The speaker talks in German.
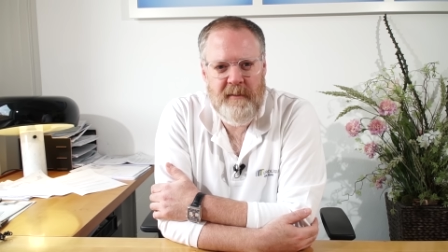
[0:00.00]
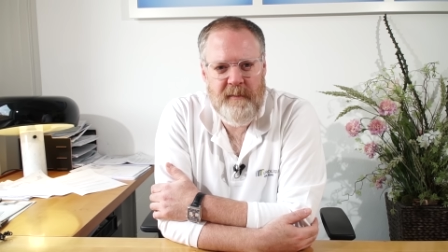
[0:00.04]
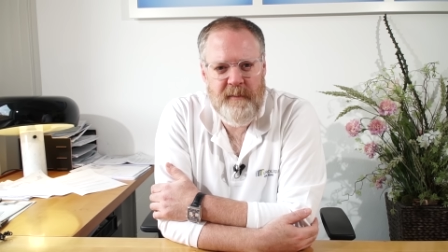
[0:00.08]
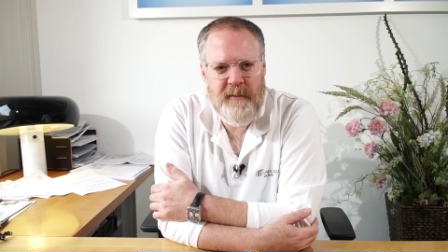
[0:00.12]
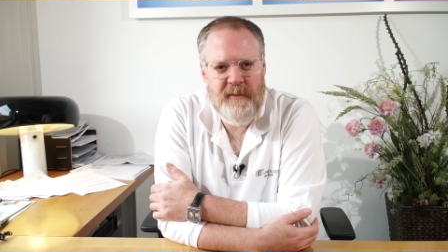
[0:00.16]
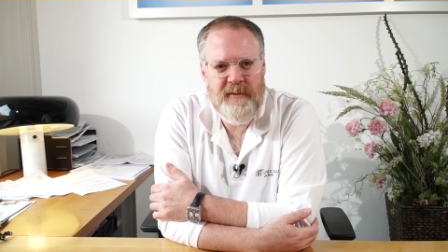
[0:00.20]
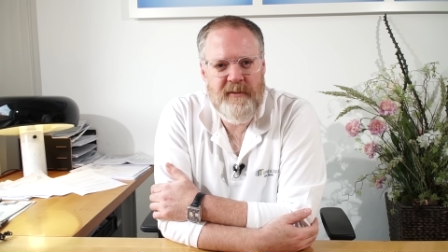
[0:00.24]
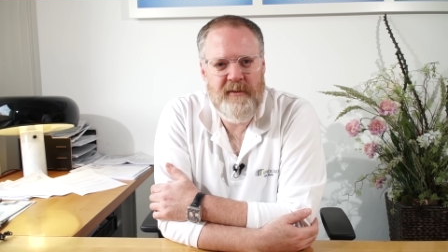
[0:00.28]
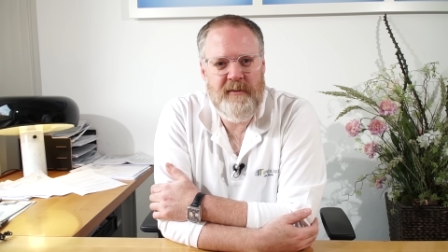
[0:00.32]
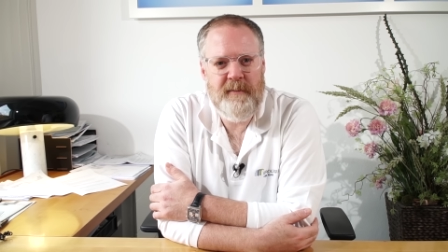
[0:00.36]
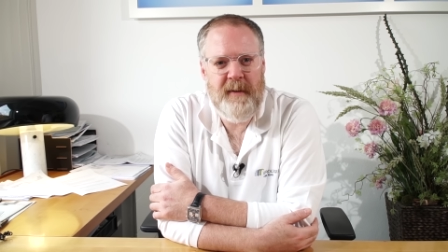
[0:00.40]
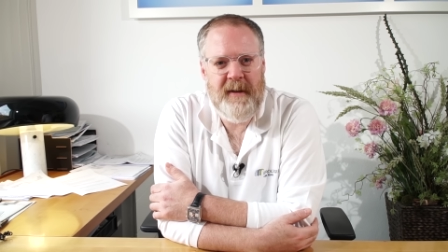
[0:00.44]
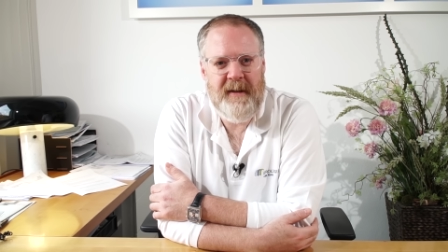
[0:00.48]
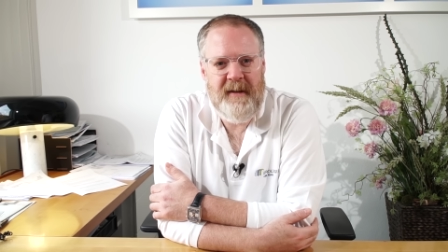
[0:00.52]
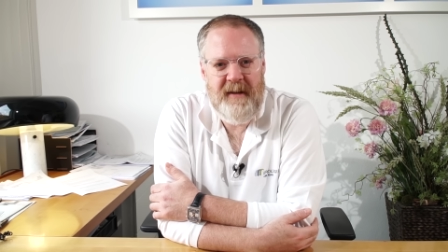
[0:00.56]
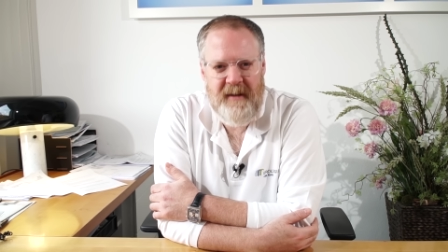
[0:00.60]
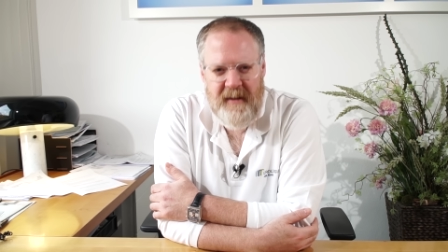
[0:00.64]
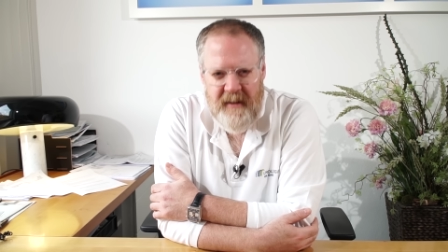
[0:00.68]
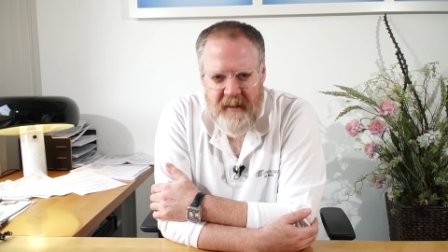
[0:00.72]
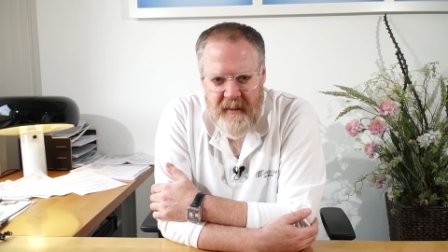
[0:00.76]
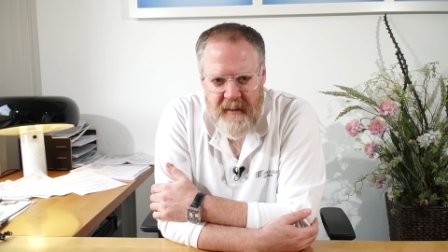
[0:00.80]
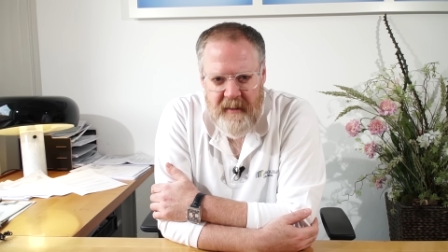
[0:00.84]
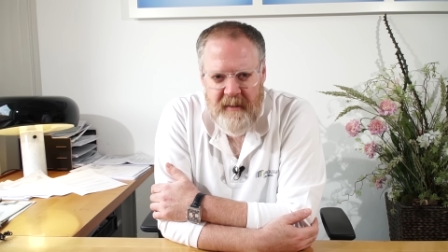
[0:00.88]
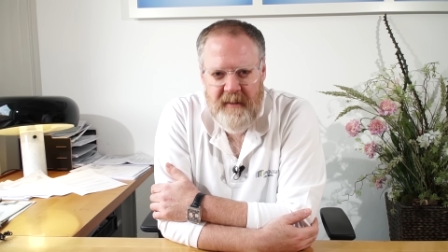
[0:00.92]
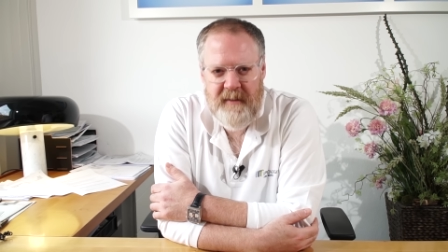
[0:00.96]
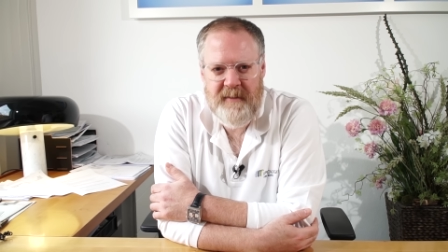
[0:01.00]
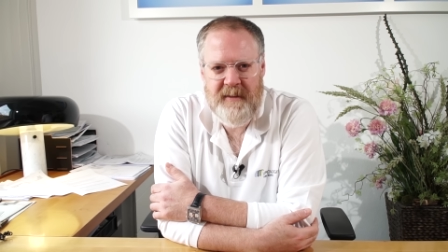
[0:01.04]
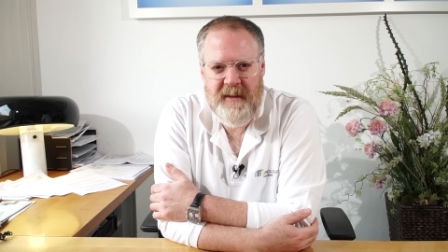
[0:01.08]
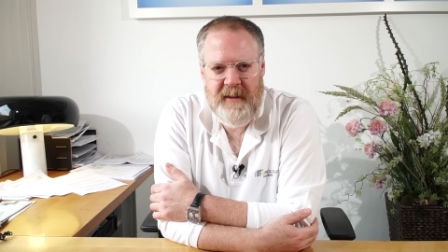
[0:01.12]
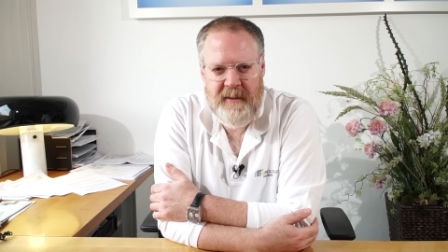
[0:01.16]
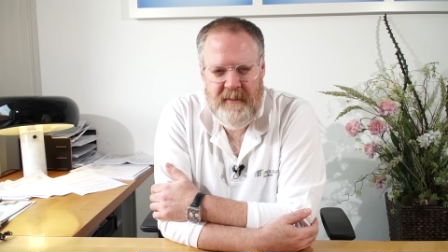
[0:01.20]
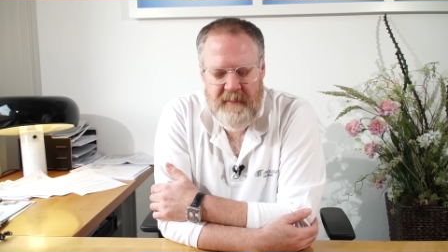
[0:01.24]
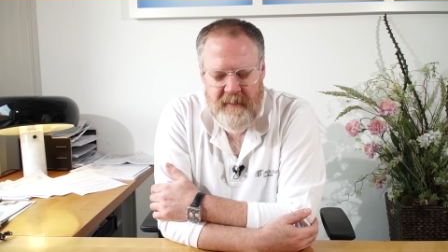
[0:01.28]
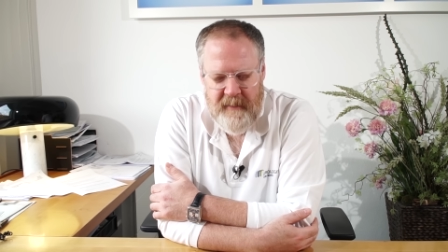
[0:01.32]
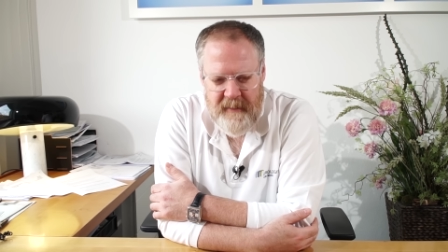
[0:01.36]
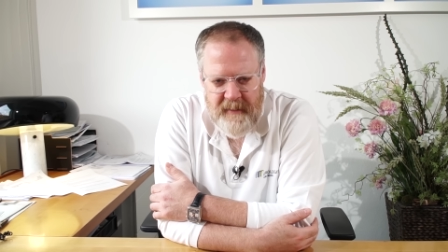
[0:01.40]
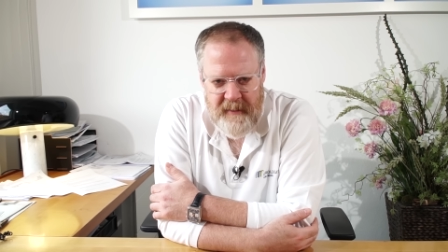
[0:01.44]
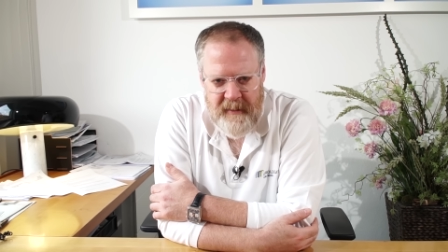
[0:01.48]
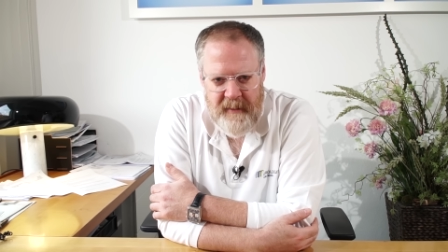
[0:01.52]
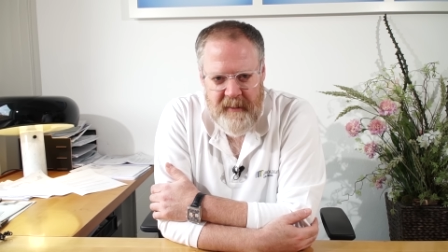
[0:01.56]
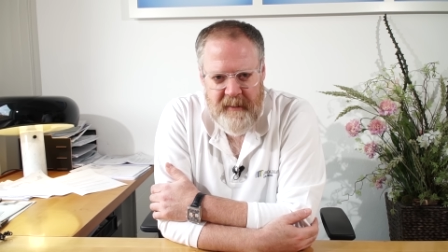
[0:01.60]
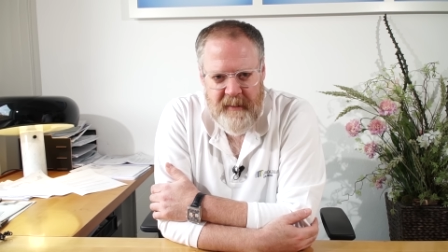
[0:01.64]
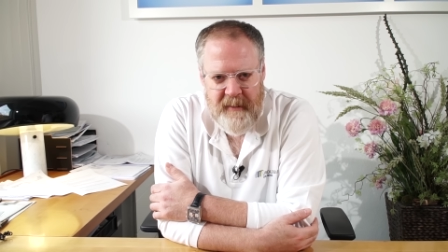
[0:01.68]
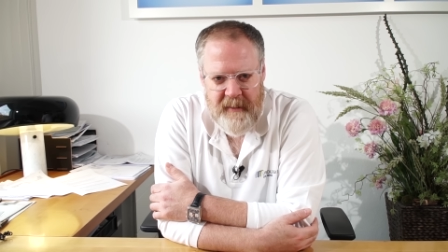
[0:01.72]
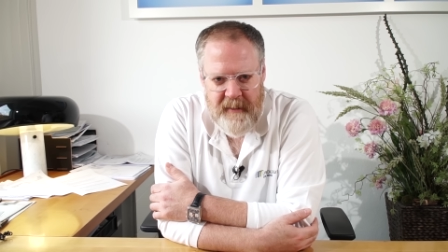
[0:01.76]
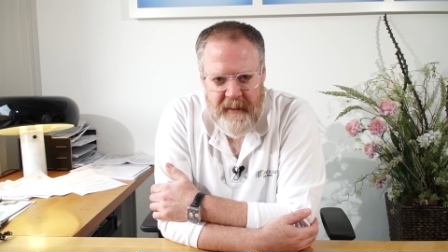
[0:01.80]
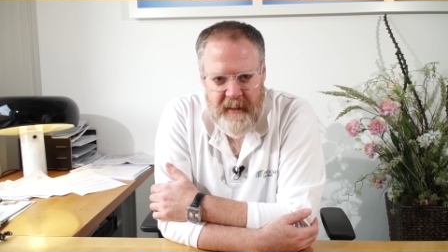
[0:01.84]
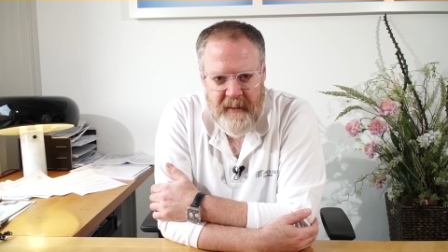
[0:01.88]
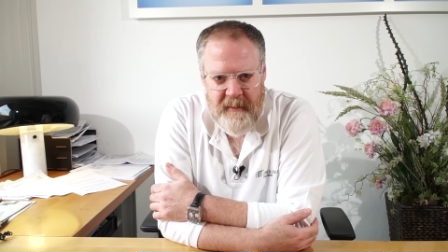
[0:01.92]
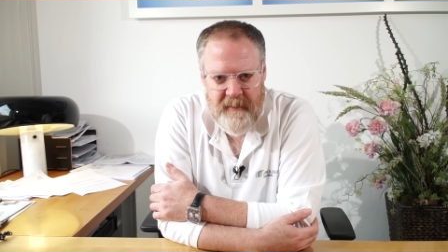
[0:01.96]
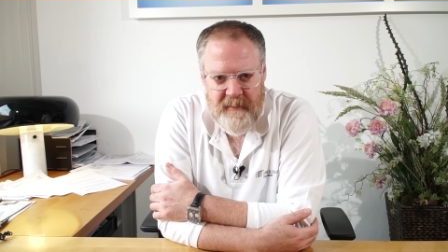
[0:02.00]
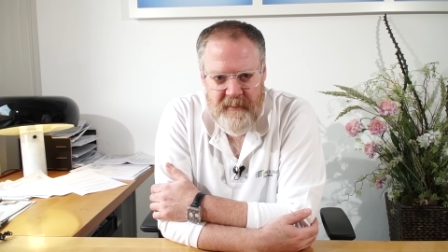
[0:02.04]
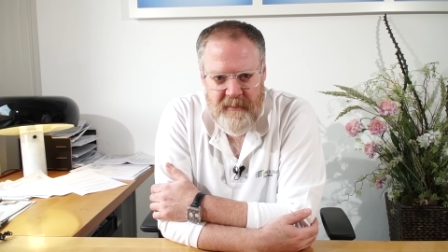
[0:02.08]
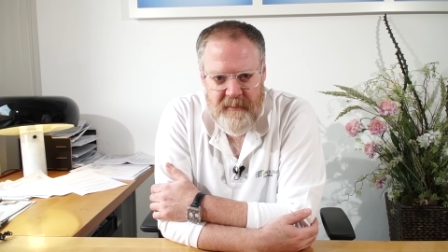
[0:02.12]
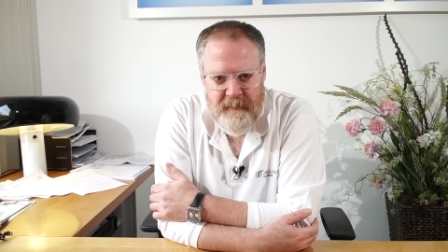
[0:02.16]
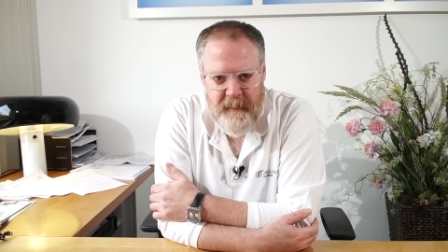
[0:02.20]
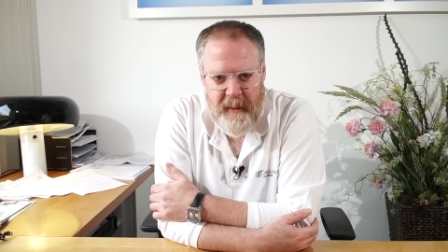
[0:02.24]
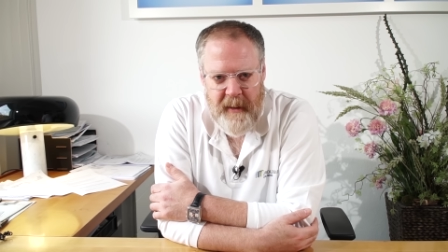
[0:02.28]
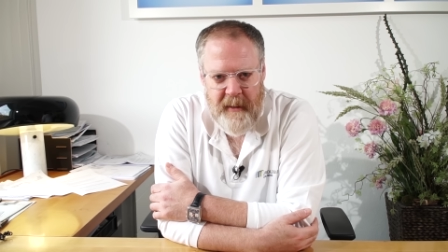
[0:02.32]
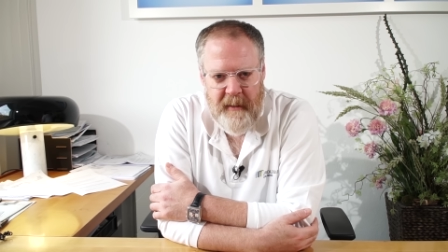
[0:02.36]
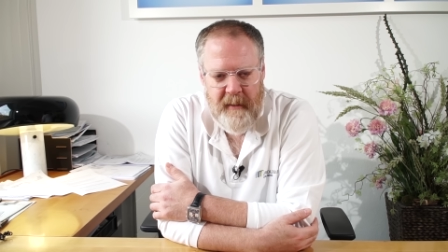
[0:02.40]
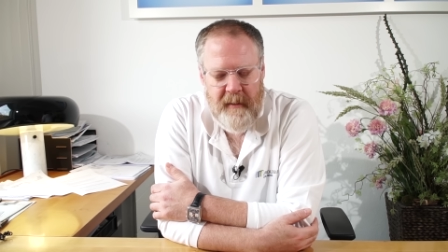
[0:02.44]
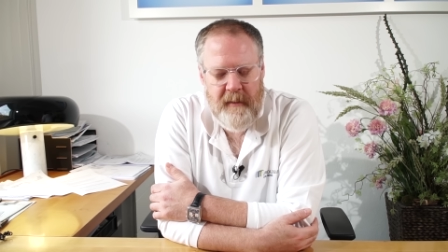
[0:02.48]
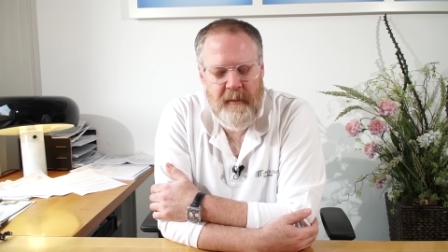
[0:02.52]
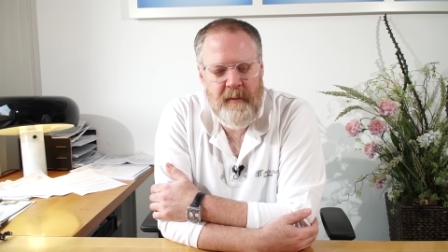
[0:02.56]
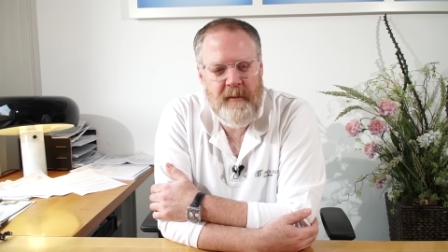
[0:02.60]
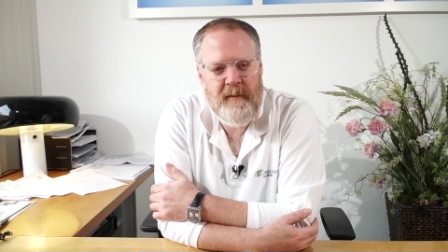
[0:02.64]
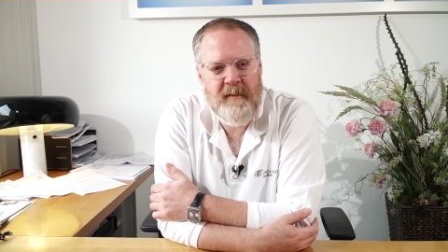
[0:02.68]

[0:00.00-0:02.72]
um uns über Ihre Sexualität Gedanken zu machen.